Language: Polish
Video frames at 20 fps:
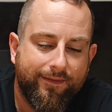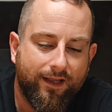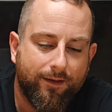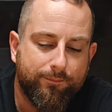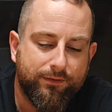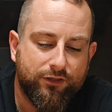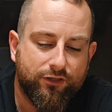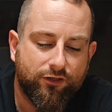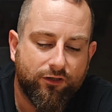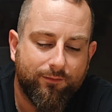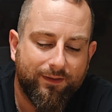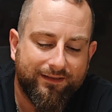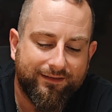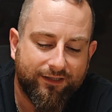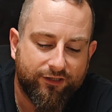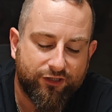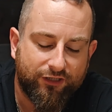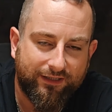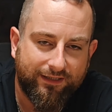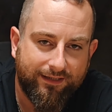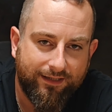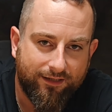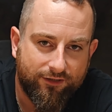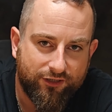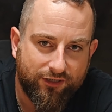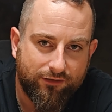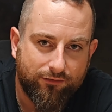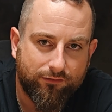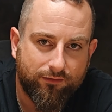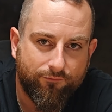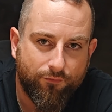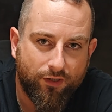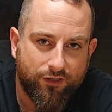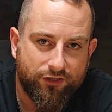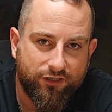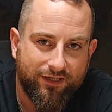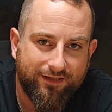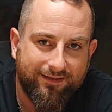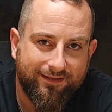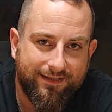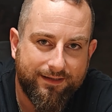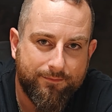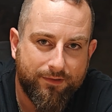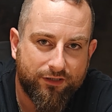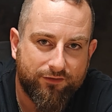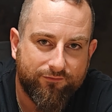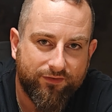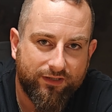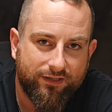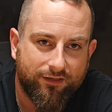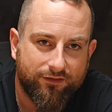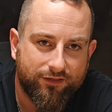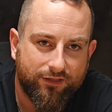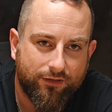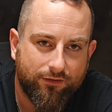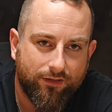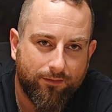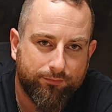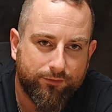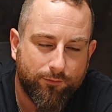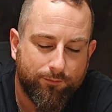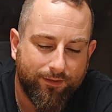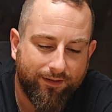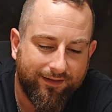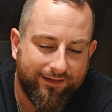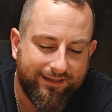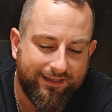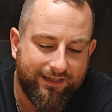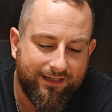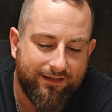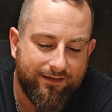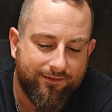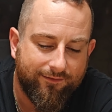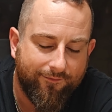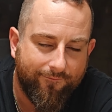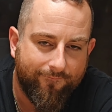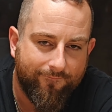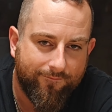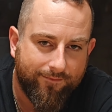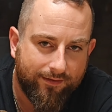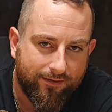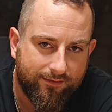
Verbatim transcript: napisz komentarz, dlaczego to właśnie Ty masz wygrać tego laptopa i